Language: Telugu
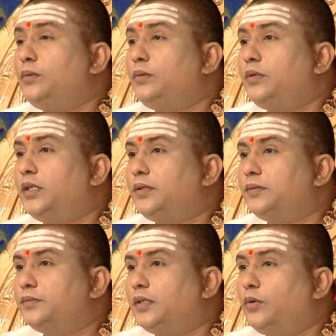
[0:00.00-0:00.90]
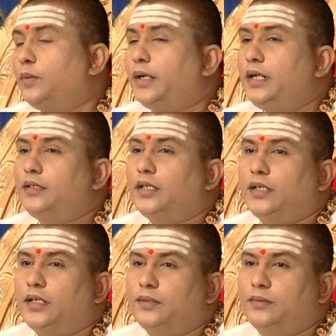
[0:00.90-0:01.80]
ఉన్నారు ఓ పండితుడు
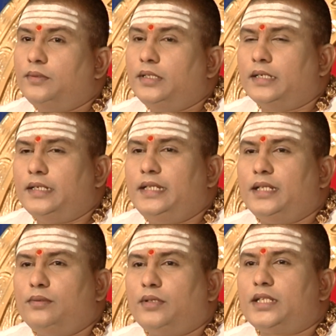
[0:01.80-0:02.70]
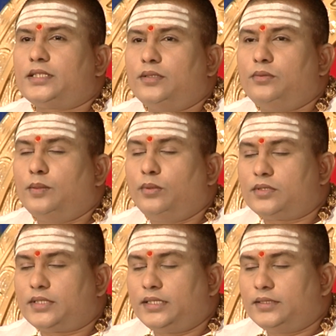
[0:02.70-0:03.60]
అన్నాడు నీకెందుకు రా చదువు డబ్బులు
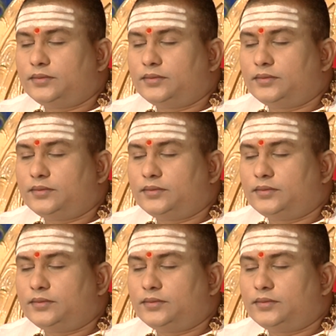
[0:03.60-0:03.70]
వస్తాయి